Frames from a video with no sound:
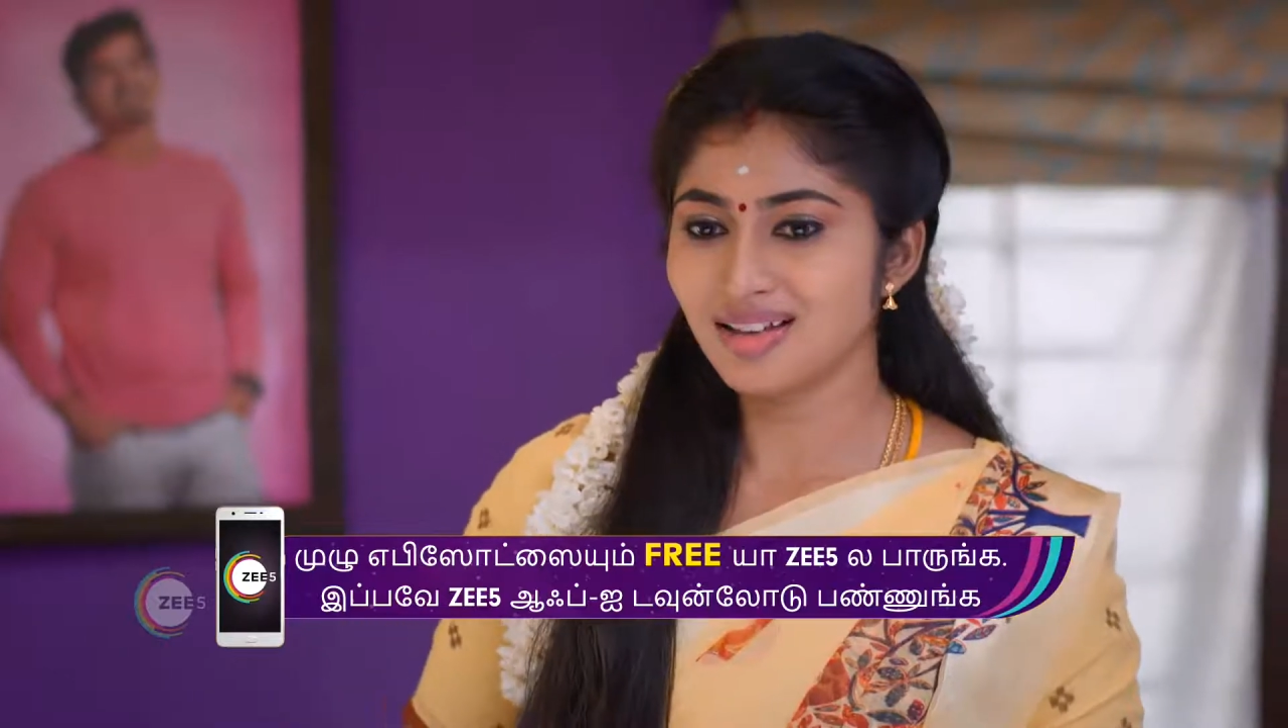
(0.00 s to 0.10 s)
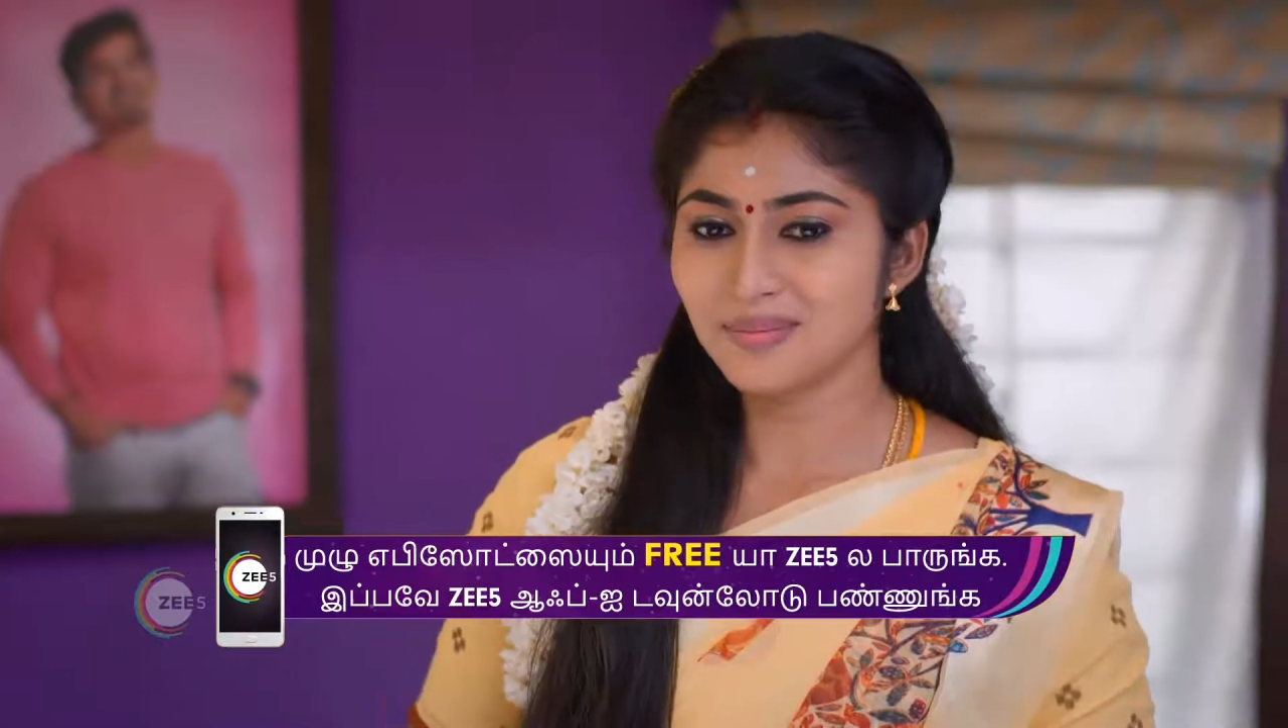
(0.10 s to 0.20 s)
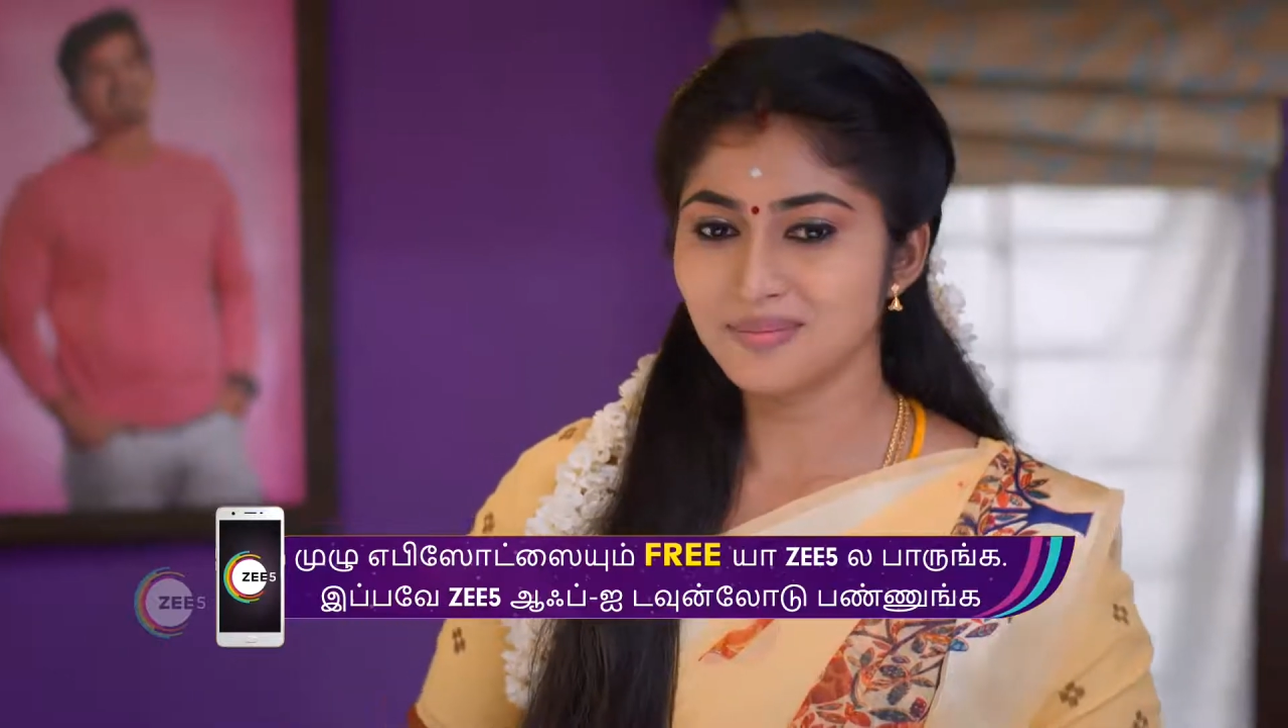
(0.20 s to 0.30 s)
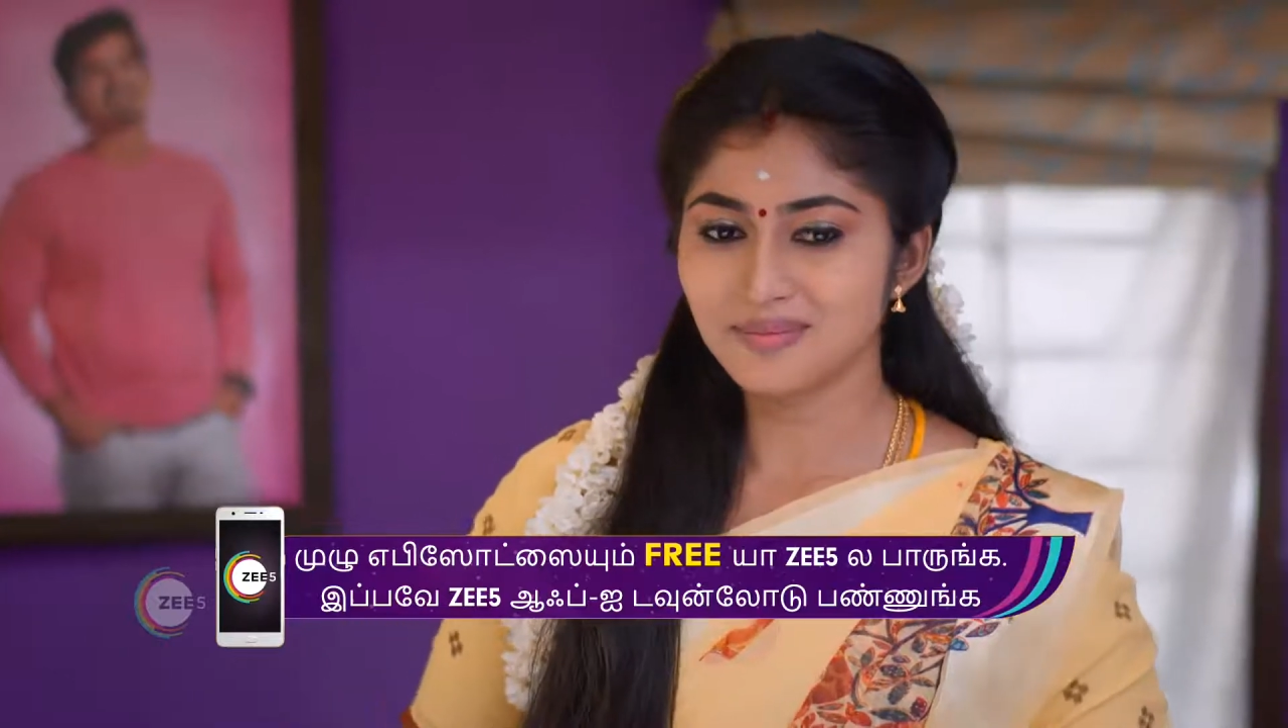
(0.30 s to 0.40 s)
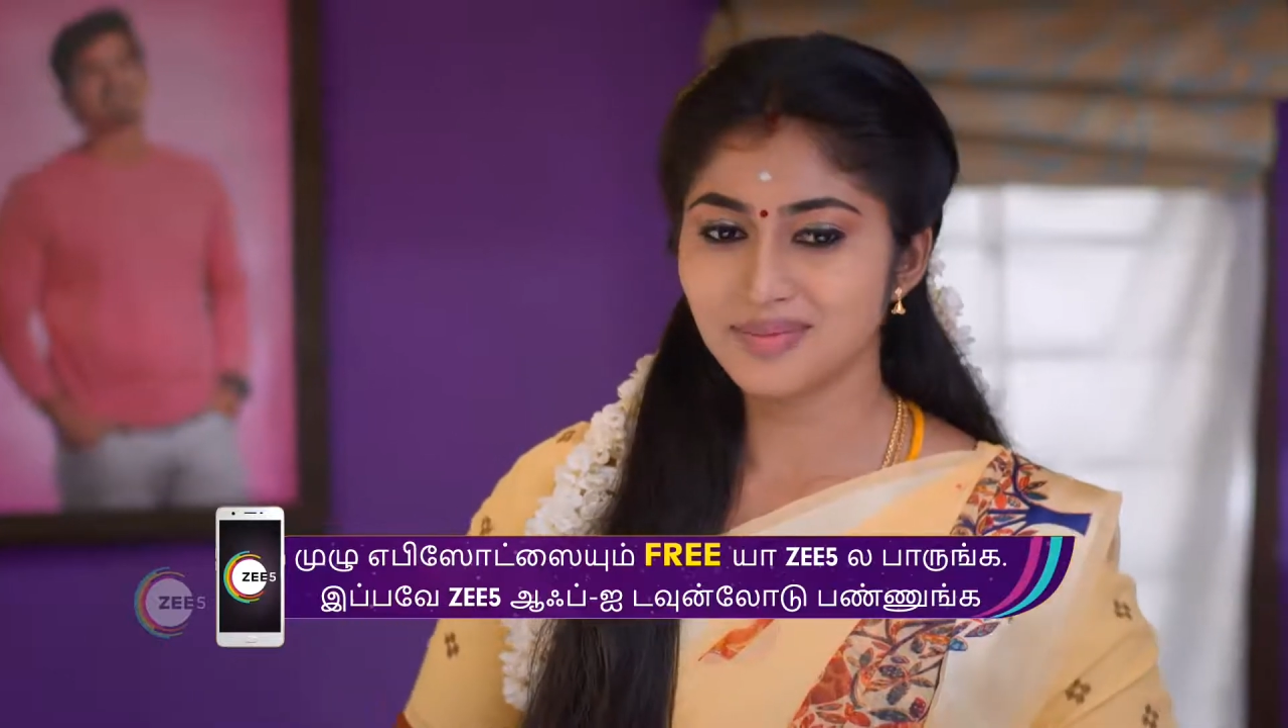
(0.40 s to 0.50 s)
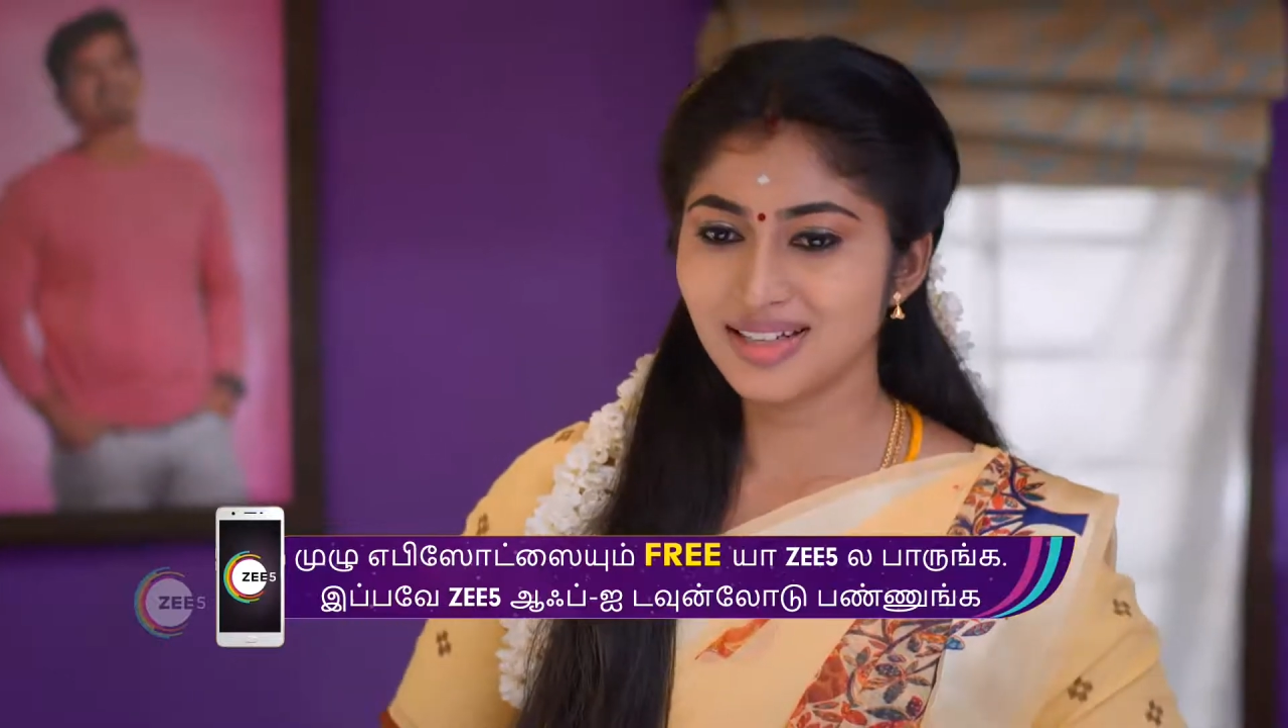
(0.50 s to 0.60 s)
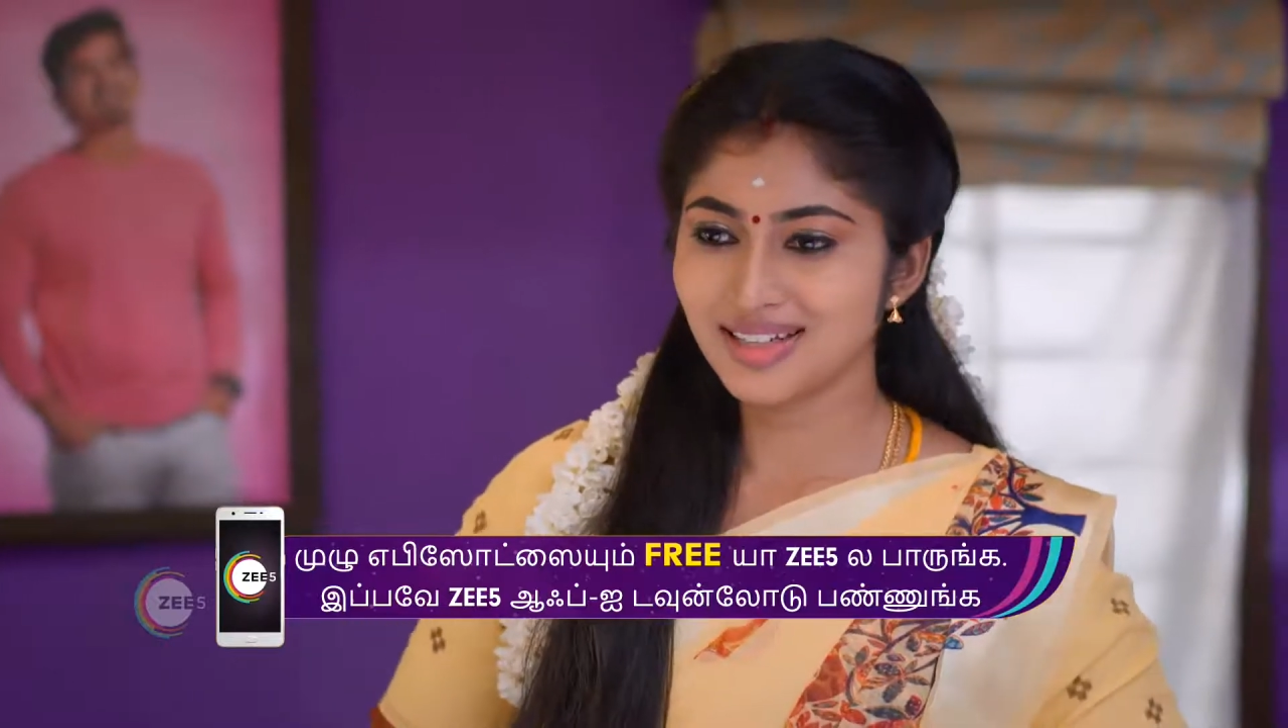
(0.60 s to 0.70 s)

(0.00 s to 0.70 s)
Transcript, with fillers: அதான்